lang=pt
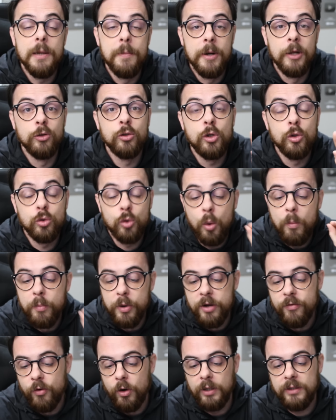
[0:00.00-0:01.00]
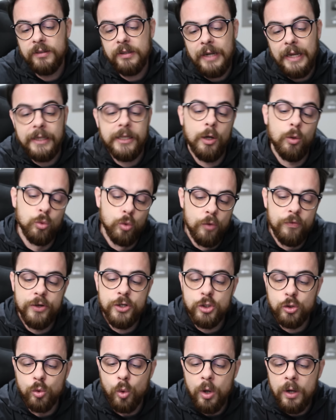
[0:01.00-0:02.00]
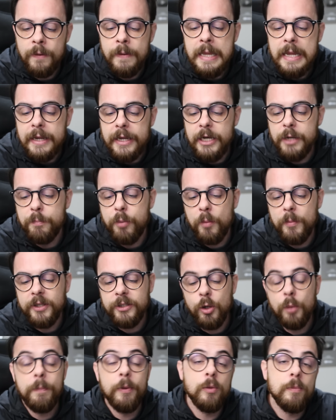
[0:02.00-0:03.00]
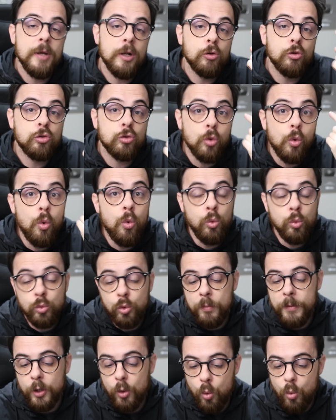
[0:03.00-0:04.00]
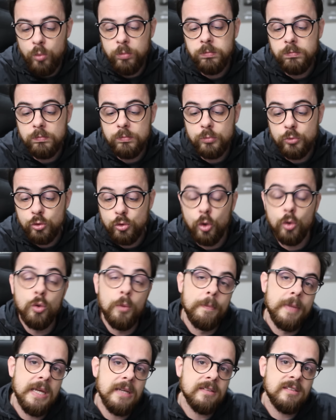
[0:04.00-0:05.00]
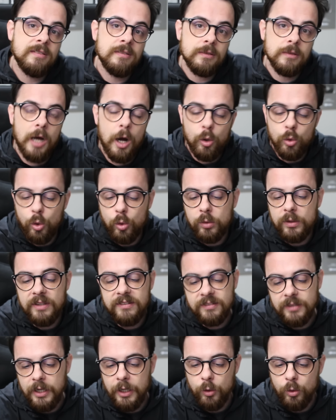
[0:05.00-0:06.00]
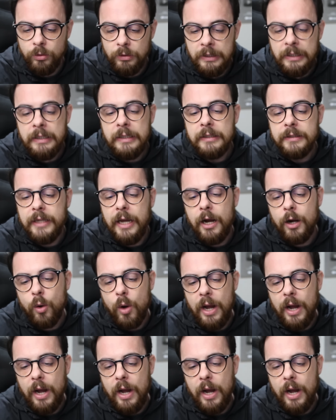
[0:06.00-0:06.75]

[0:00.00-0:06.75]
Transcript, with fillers: Lembrando que o Tom Brevoort, né, que é o novo editor, ele prometeu pelo menos um número um todo mês ao longo desse ano. Né?